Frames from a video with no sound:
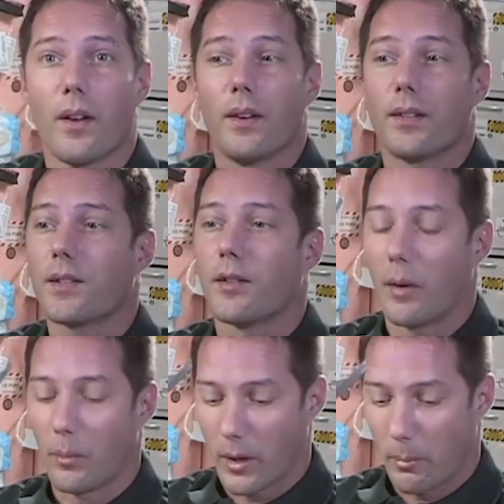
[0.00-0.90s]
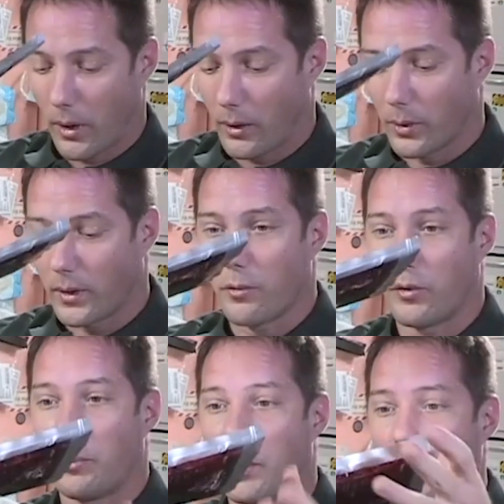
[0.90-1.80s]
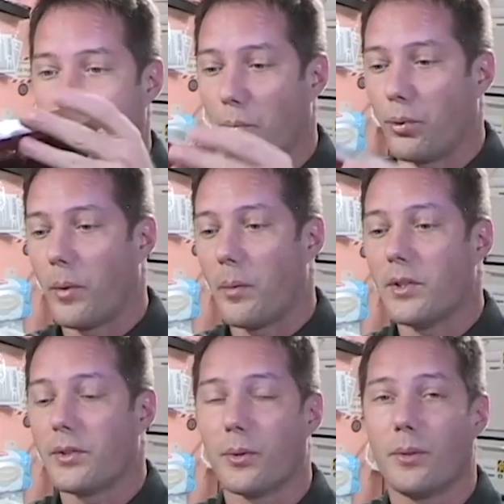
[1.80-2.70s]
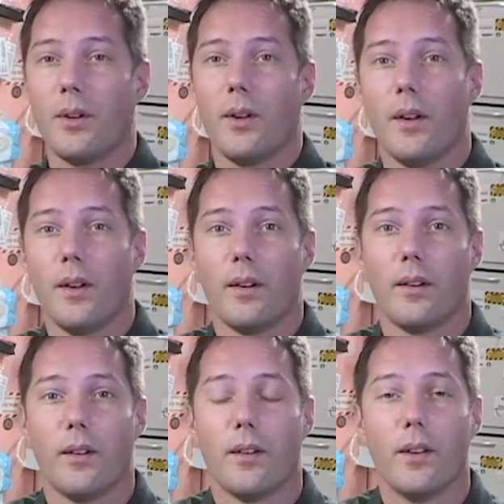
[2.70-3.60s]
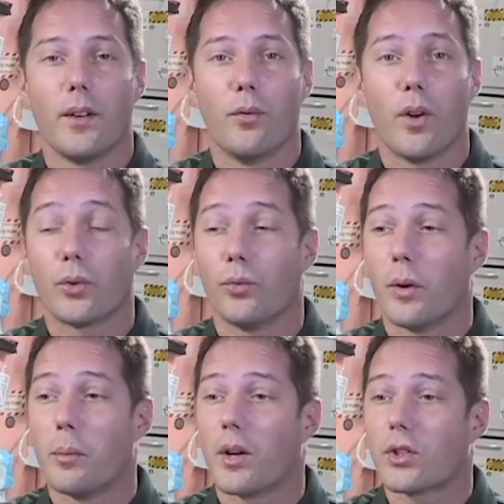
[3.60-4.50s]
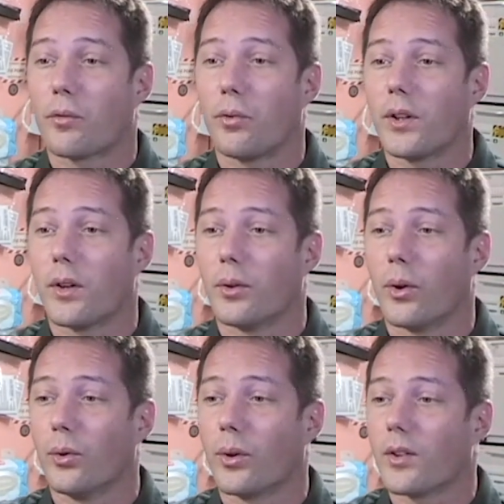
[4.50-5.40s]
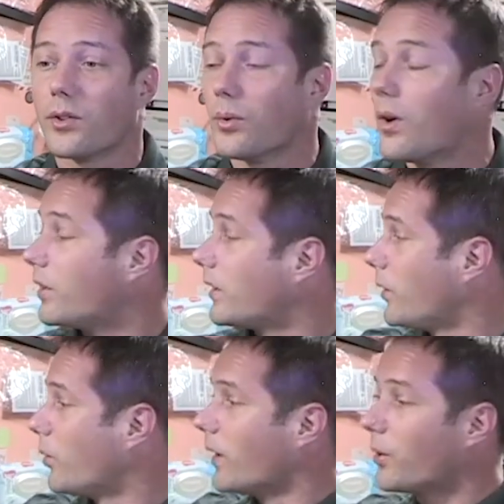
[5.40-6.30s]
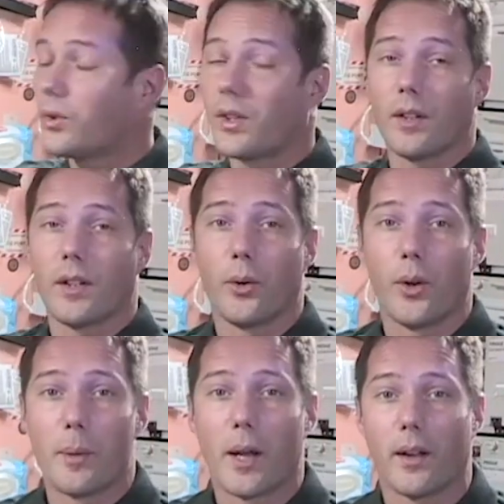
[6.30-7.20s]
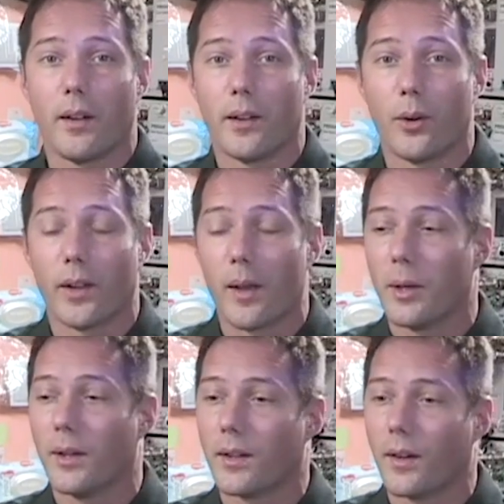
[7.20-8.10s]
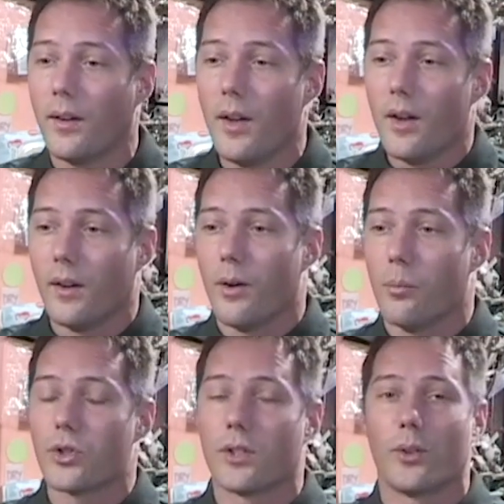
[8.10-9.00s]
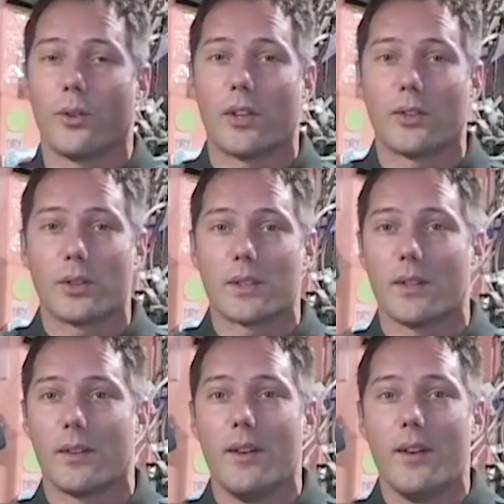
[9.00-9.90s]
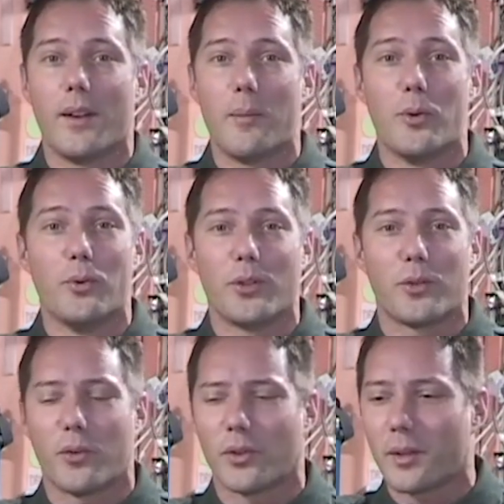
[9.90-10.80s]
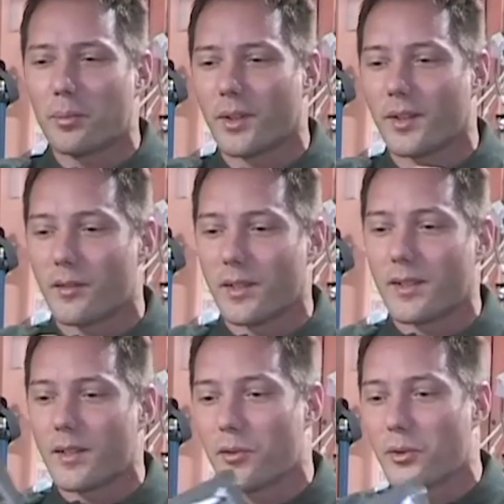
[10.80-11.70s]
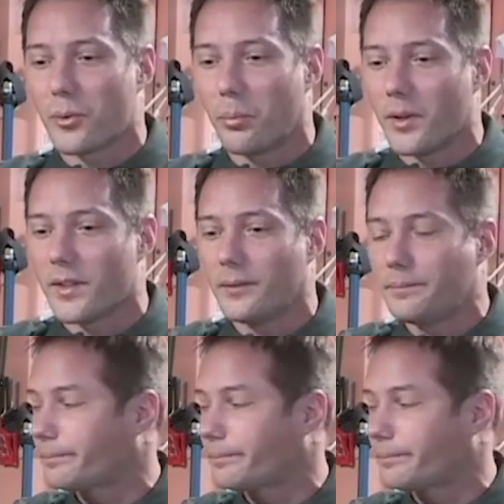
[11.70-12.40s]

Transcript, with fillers: Et ça, c'est vraiment les plats qui ont été faits spécialement pour ma mission et qu'on va retrouver ben, à chaque fois qu'il y a une grande occasion avec les collègues russes, avec les collègues, américains. Euh, moi, j'ai tendance à sortir la, bonne nourriture française pour les invités, ça fait toujours plaisir.